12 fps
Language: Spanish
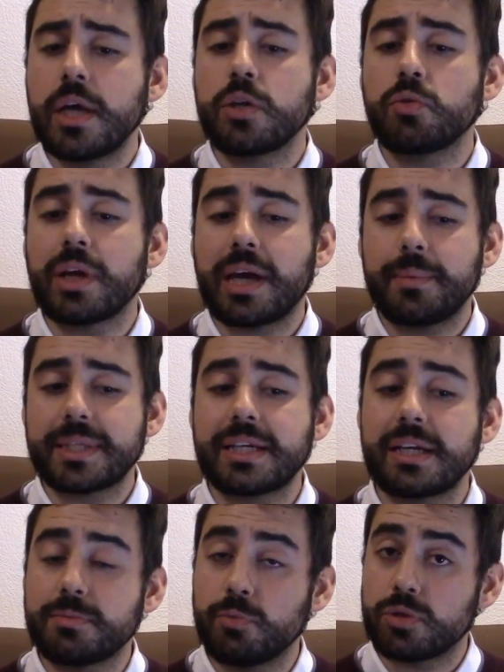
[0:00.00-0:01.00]
y únicamente
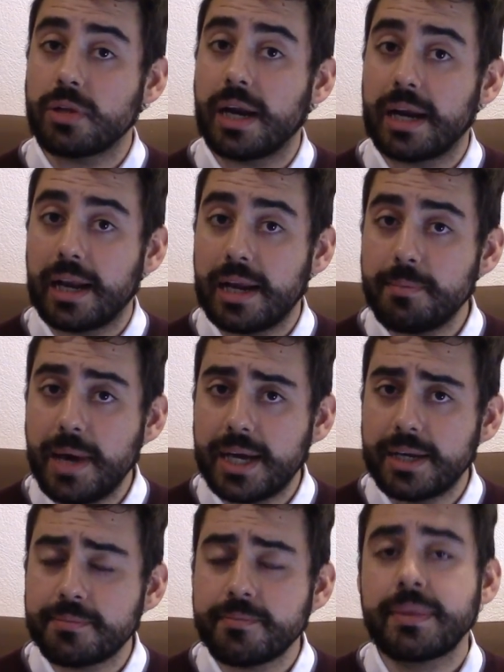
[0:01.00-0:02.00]
se les mostrará la
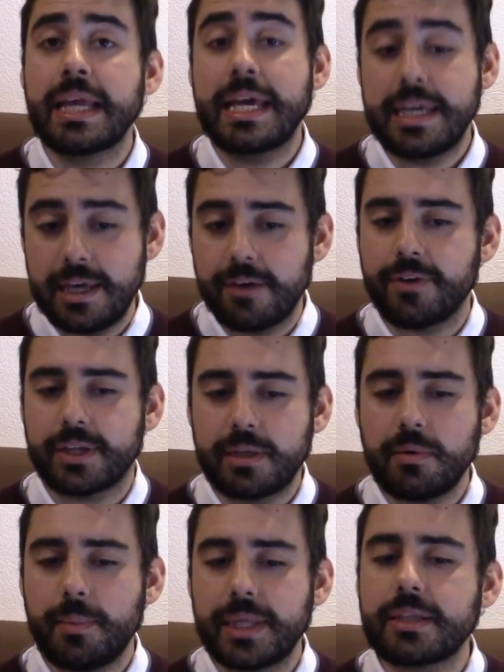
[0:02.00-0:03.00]
imagen. Y
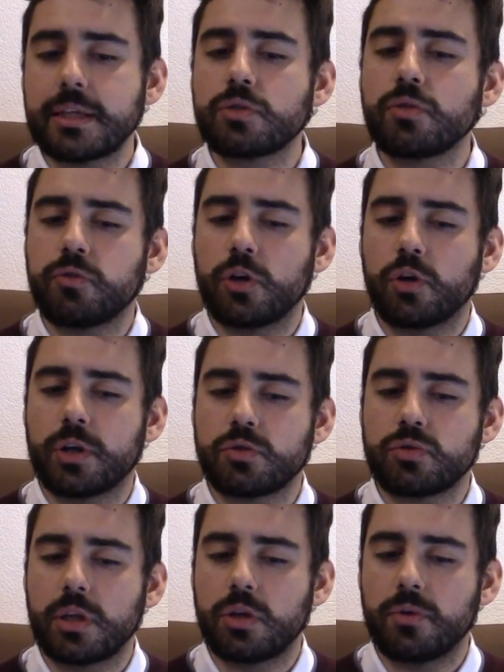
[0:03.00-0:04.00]
efectivamente esto fue lo que
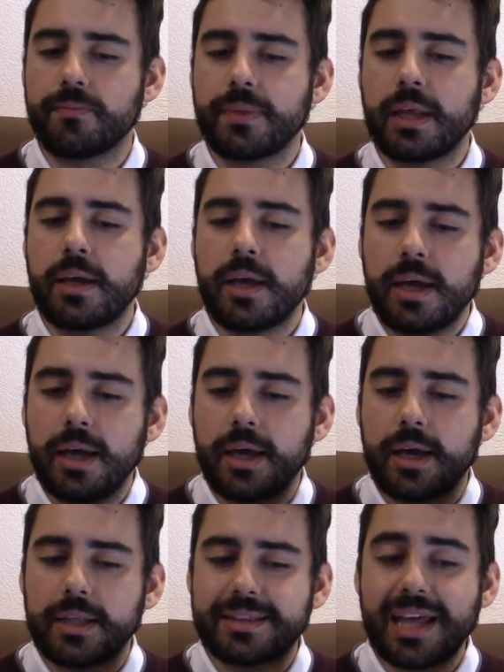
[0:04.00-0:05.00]
sucedió.
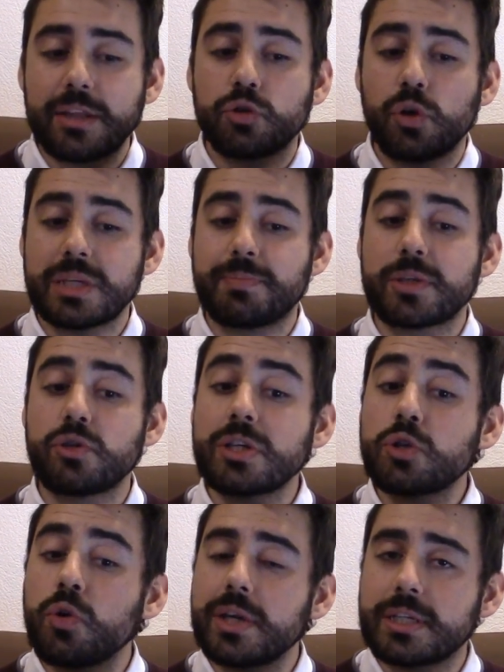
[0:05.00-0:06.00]
Eh, tanto las
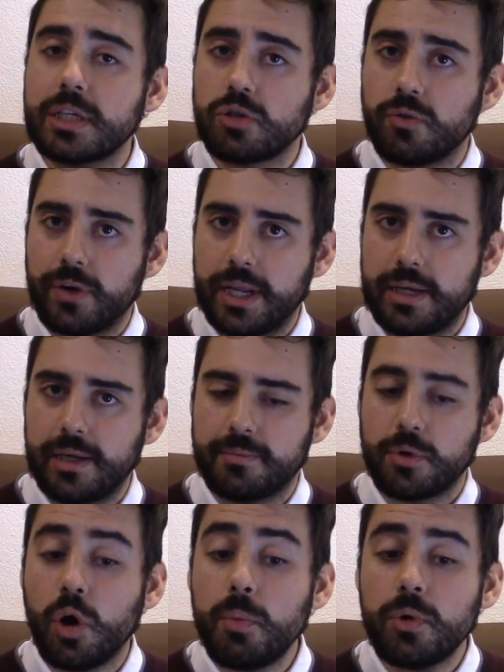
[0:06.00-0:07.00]
personas con esquizofrenia
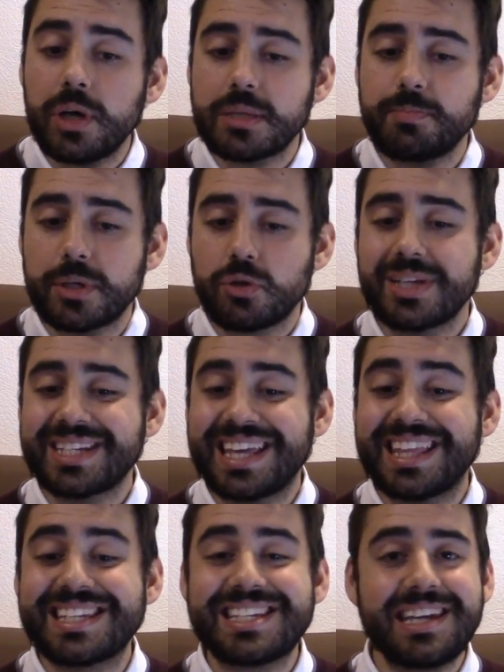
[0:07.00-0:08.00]
como las personas que
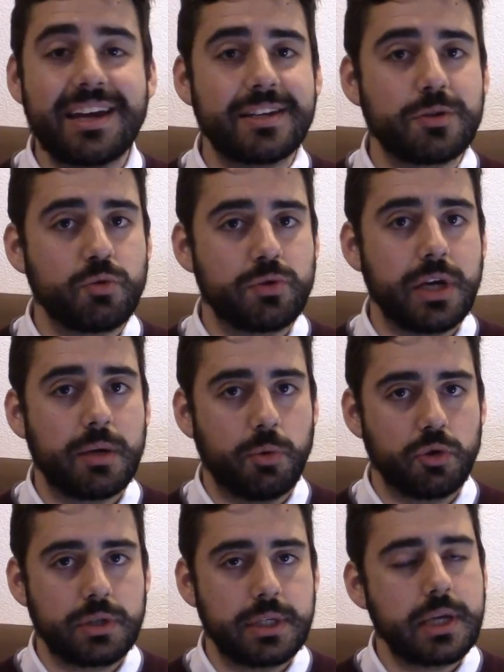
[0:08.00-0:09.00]
decían escuchar
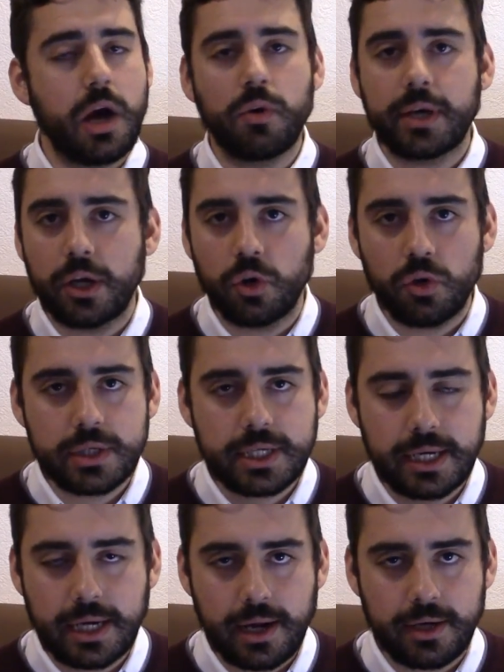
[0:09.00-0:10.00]
voces, aunque no les
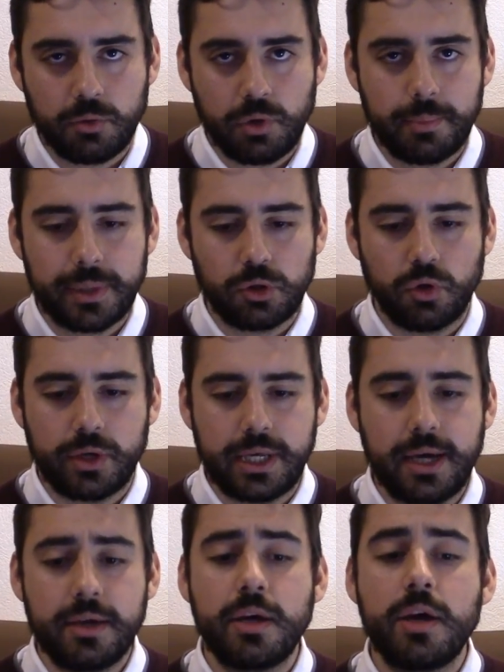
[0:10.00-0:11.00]
generara ninguna
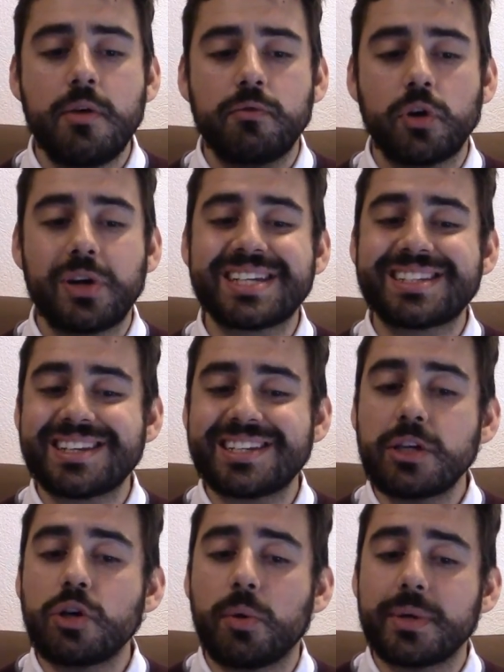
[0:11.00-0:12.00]
patología, fueron hasta
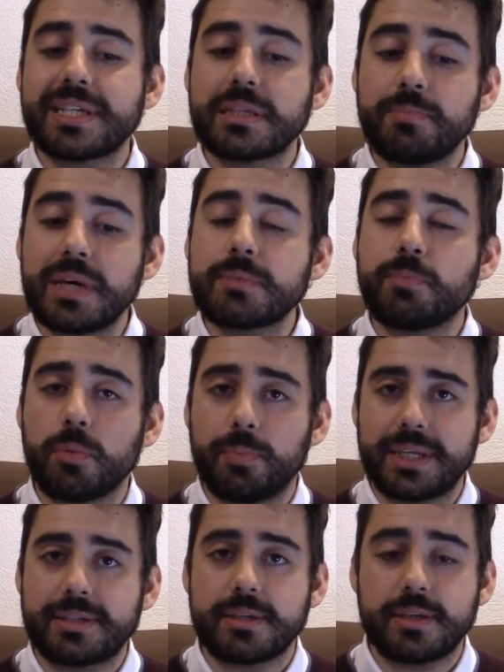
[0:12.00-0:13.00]
cinco veces más
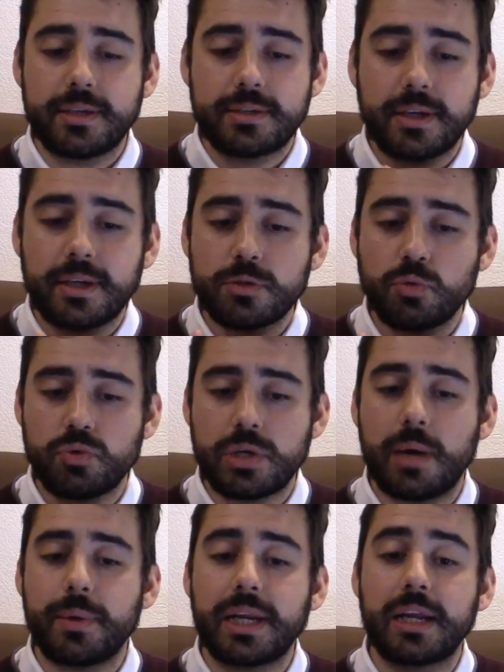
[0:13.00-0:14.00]
propensas a decir que
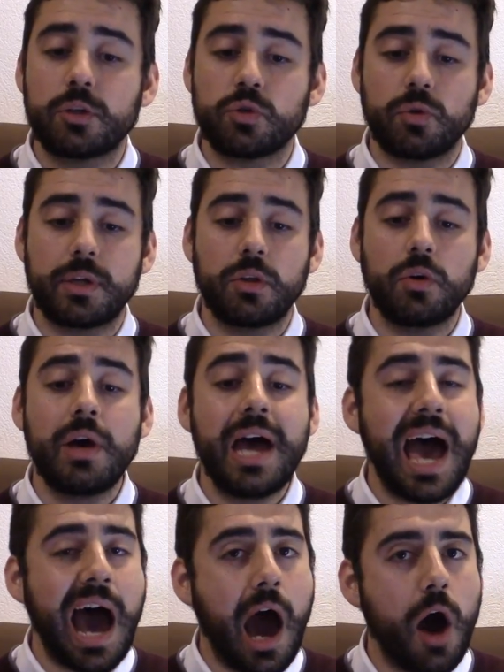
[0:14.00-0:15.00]
escuchaban el sonido,
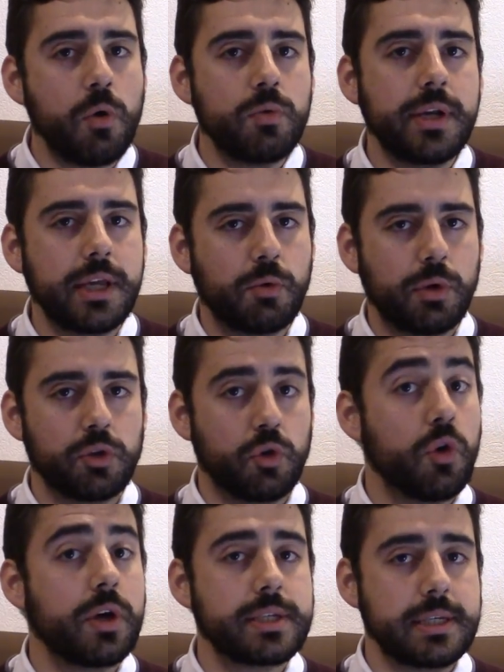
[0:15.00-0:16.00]
aún y cuando
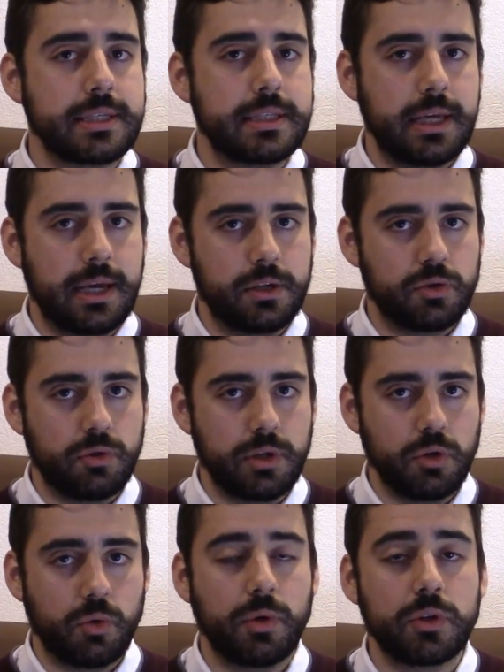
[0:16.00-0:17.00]
no existía el
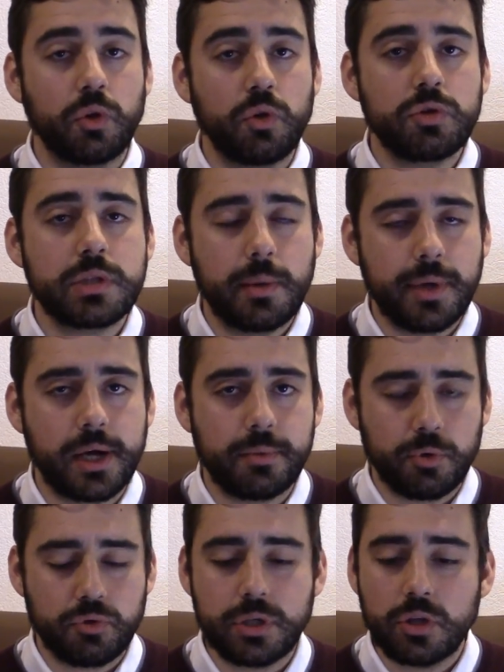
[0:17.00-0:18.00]
sonido, cuando no se había
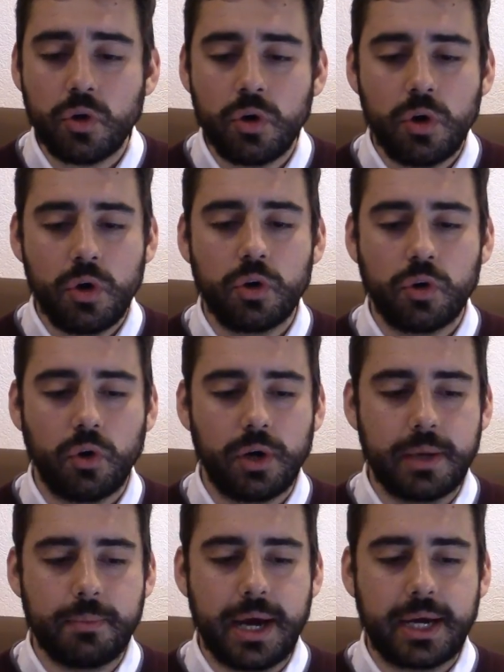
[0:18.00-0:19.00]
reproducido con
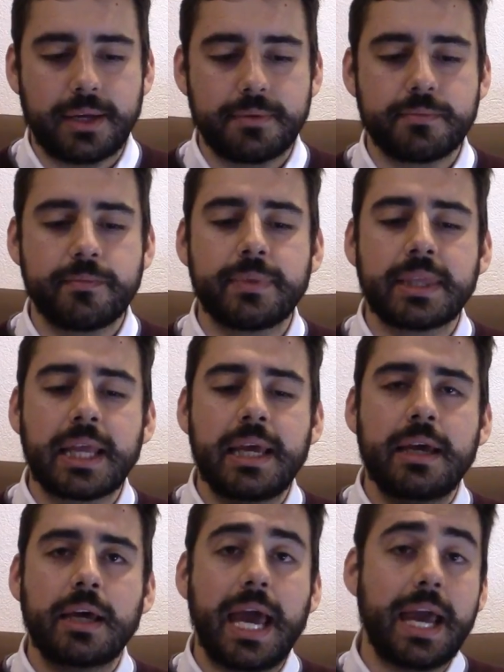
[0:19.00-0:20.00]
la imagen.
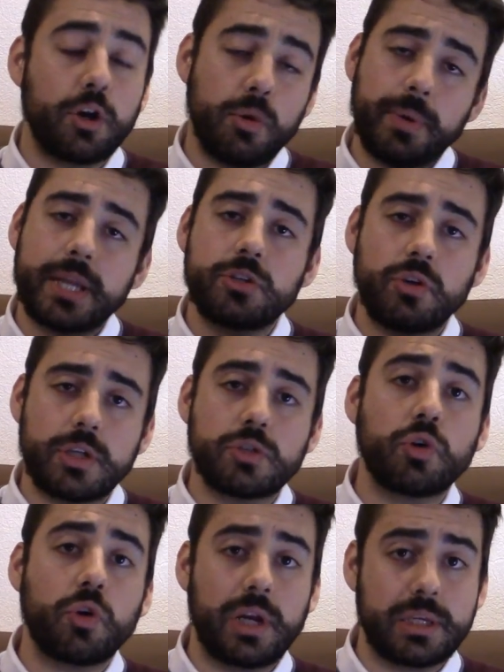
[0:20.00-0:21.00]
En comparación
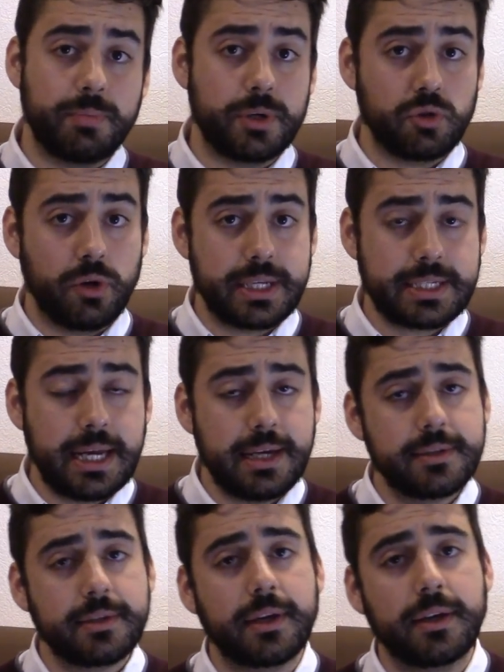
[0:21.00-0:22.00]
esto con las personas
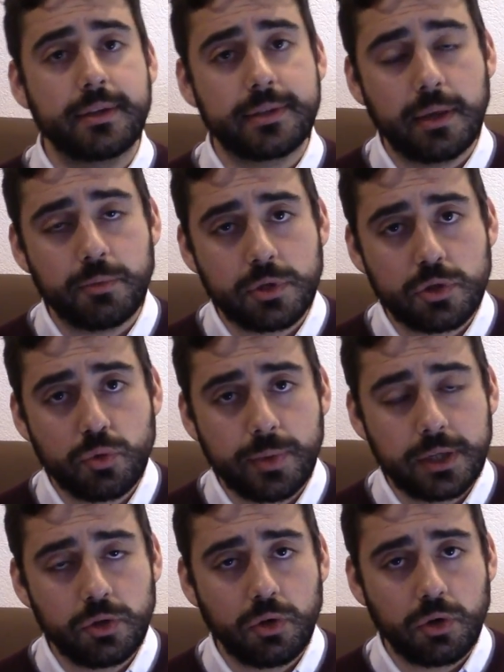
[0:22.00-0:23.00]
sanas, que estamos
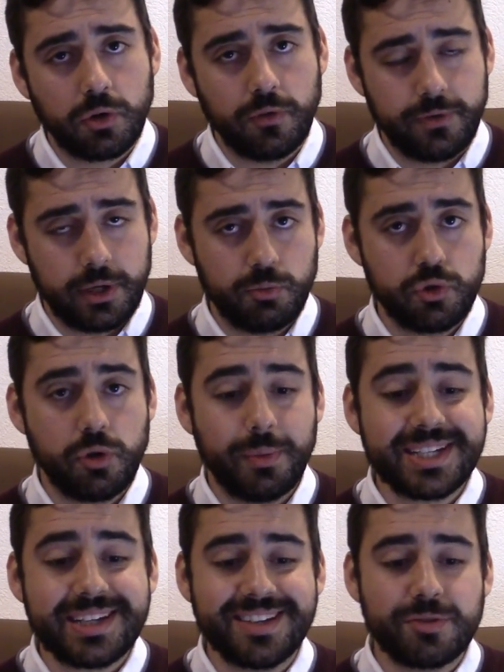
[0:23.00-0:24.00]
asumiendo confían mucho
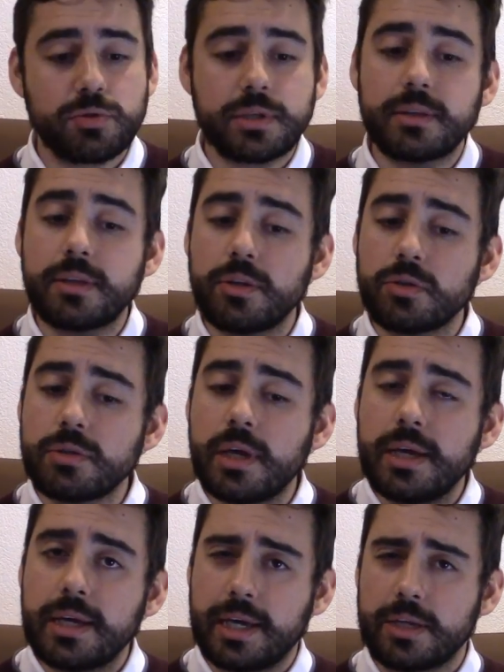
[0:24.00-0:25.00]
más en sus sentidos
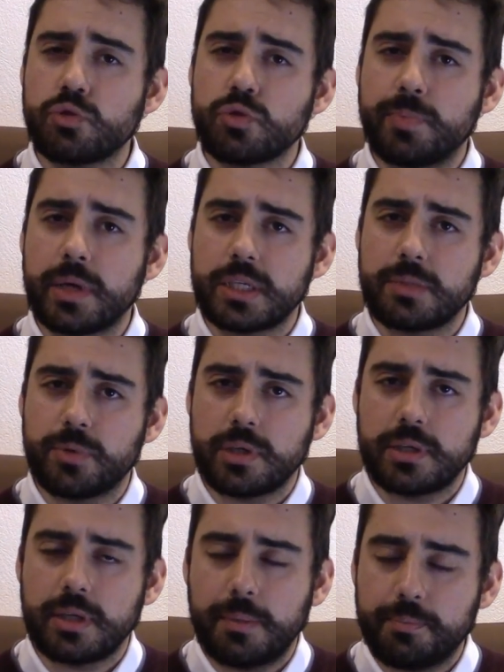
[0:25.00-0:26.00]
que en sus
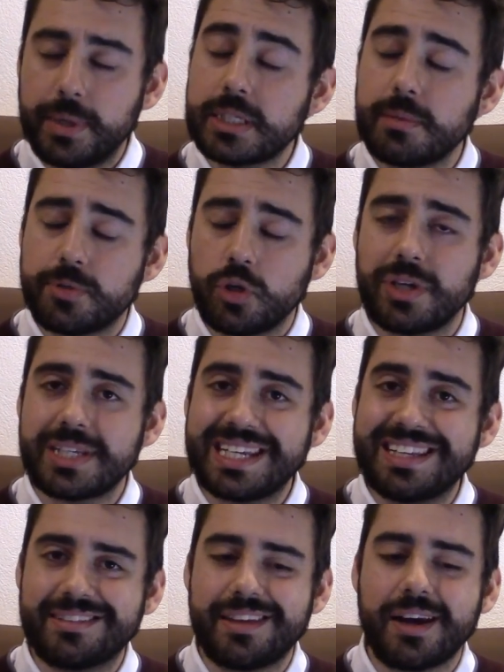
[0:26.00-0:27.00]
eh, percepciones
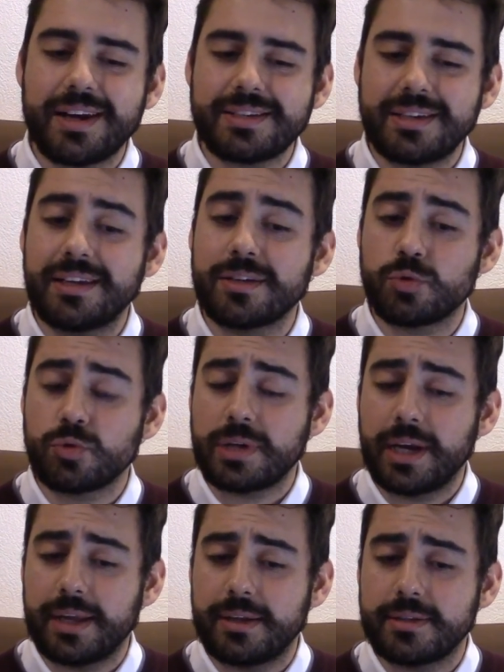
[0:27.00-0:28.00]
internas y en sus
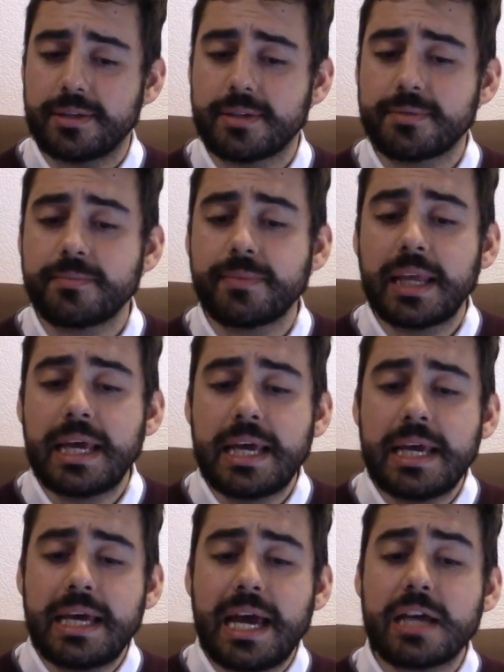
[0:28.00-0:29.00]
creencias.
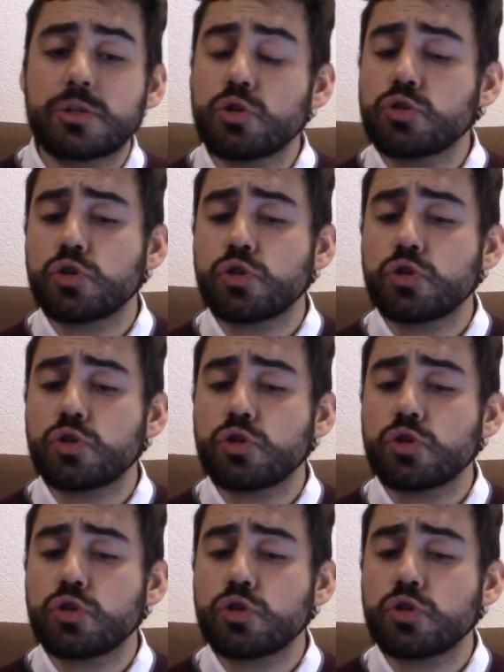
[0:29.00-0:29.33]
Estos